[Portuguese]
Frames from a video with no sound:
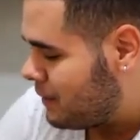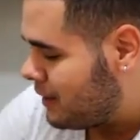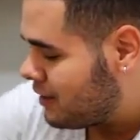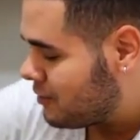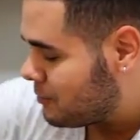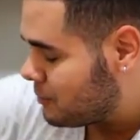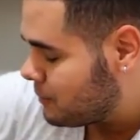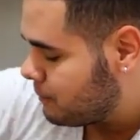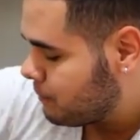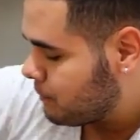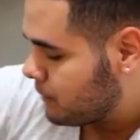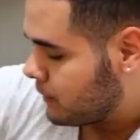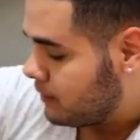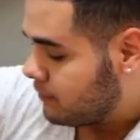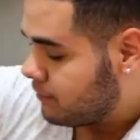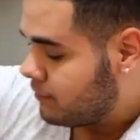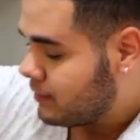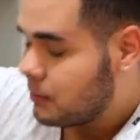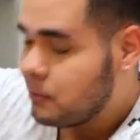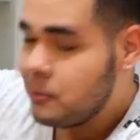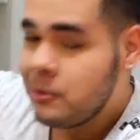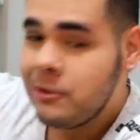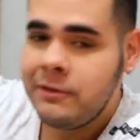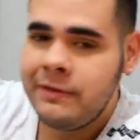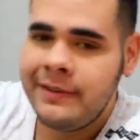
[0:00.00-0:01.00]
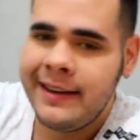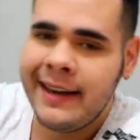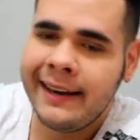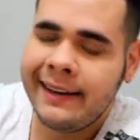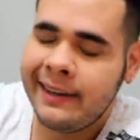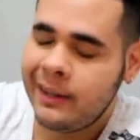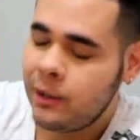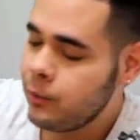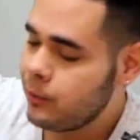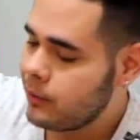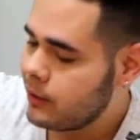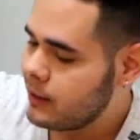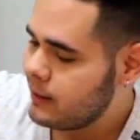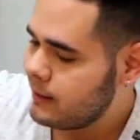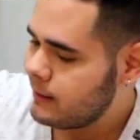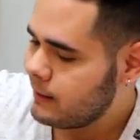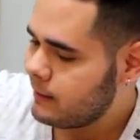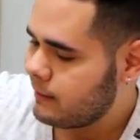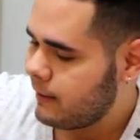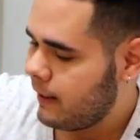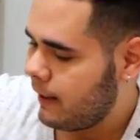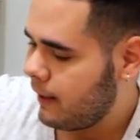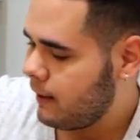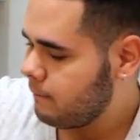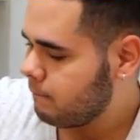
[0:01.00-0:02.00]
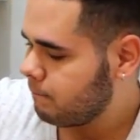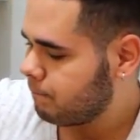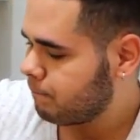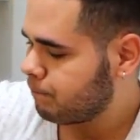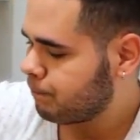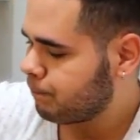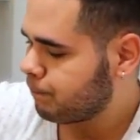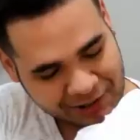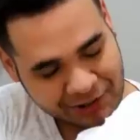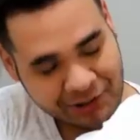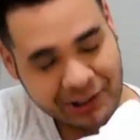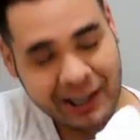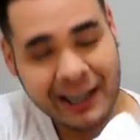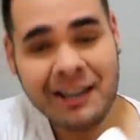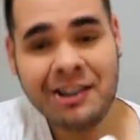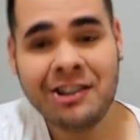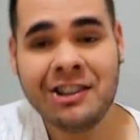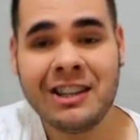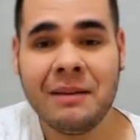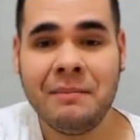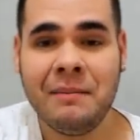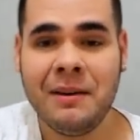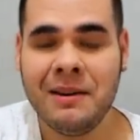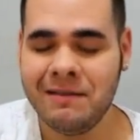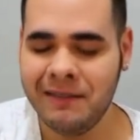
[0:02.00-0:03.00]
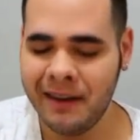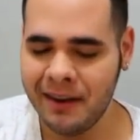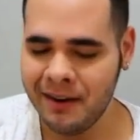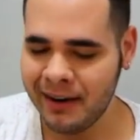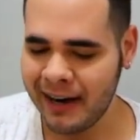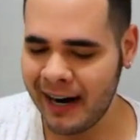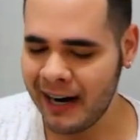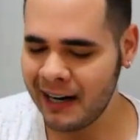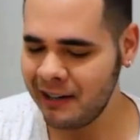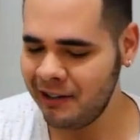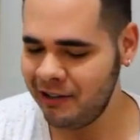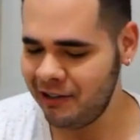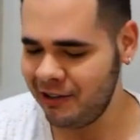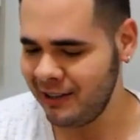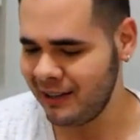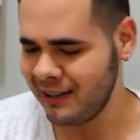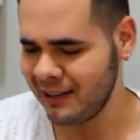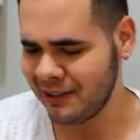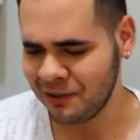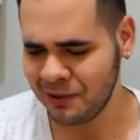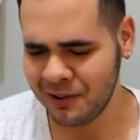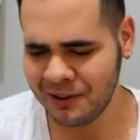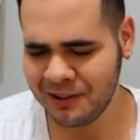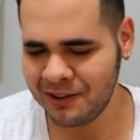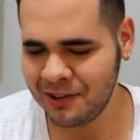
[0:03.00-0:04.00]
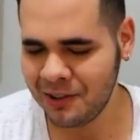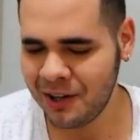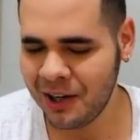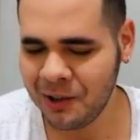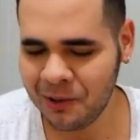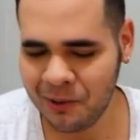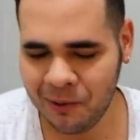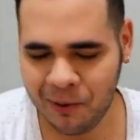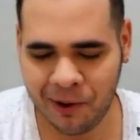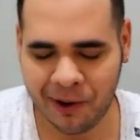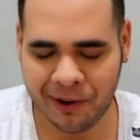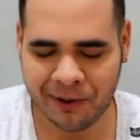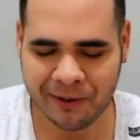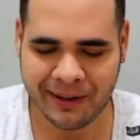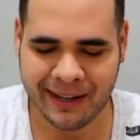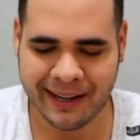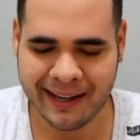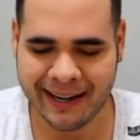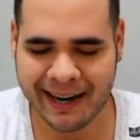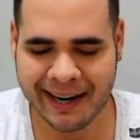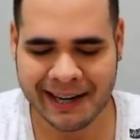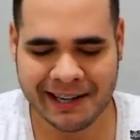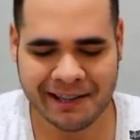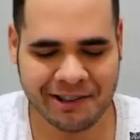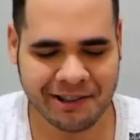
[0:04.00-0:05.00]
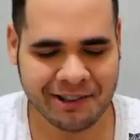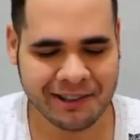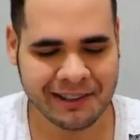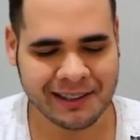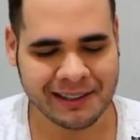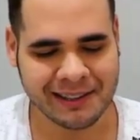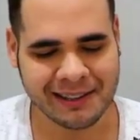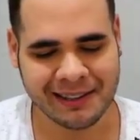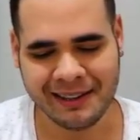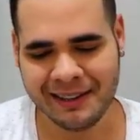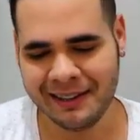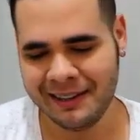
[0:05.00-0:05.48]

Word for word: mesmo. E vamos ver aqui o que, que tem. Gente, também veio cartinha. Nossa, eu adoro ler cartinha.